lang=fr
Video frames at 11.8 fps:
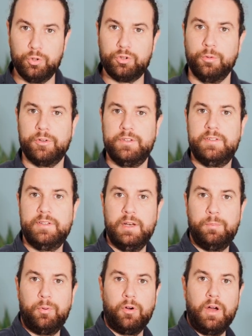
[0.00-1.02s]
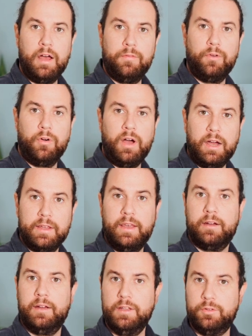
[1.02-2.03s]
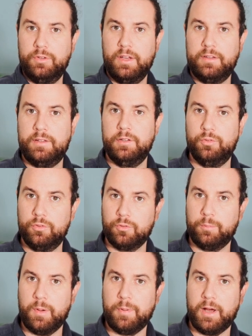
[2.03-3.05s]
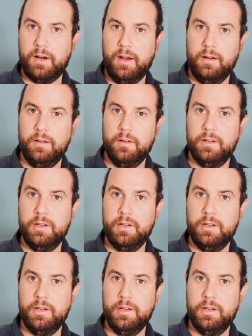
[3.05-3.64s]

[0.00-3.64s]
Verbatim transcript: Autrement dit, si les plans avant, arrière et de netteté ne sont pas parallèles,